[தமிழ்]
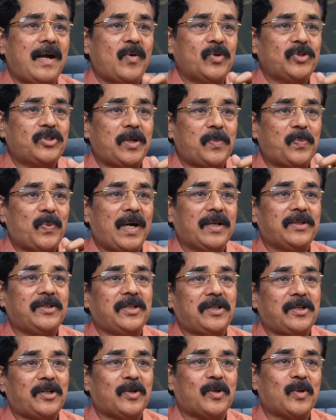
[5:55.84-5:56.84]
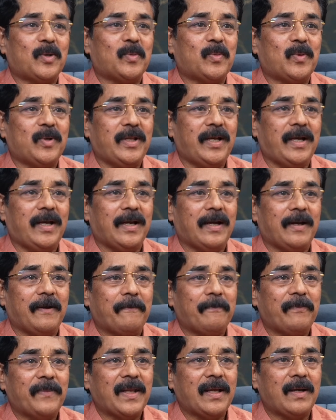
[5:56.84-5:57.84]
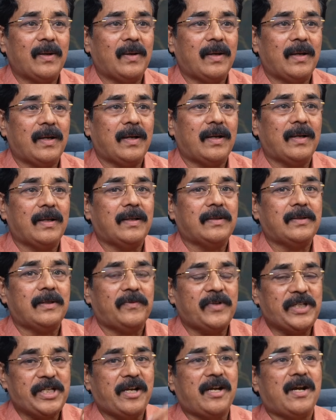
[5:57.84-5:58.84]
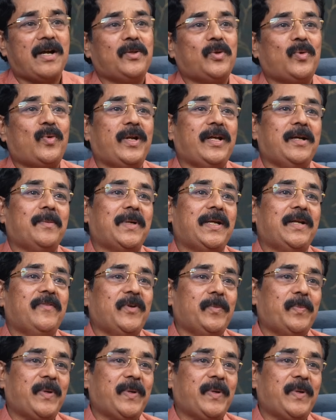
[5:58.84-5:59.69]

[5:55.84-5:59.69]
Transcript: ராவுத்தர் பார்த்துக்கிட்டு இருக்கிற போதே திரு விஜயகாந்தனுடைய மனைவி